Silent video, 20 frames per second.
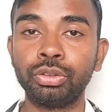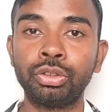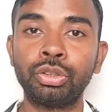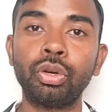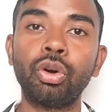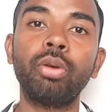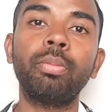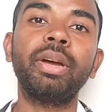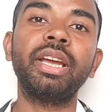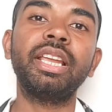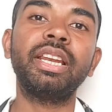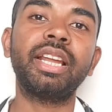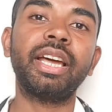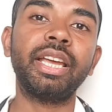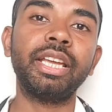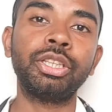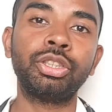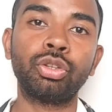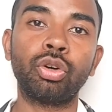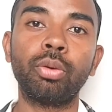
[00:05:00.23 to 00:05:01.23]
जो
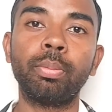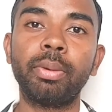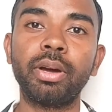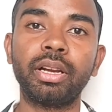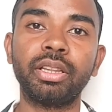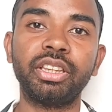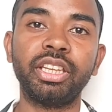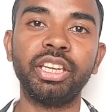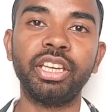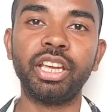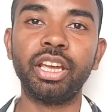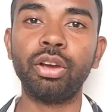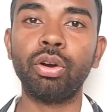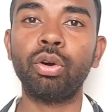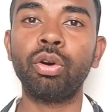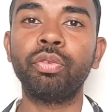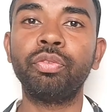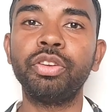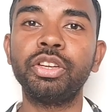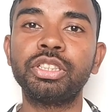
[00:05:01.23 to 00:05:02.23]
महिलाएं जॉब करती हैं
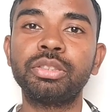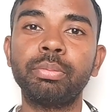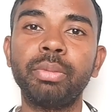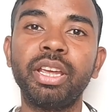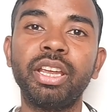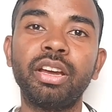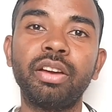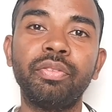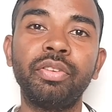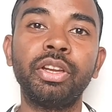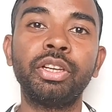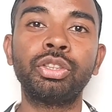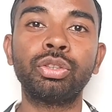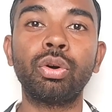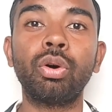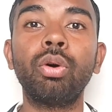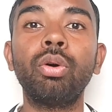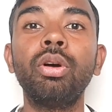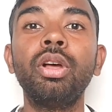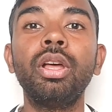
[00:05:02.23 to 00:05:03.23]
ऑफिस में या फिर
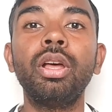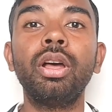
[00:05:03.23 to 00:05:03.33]
जो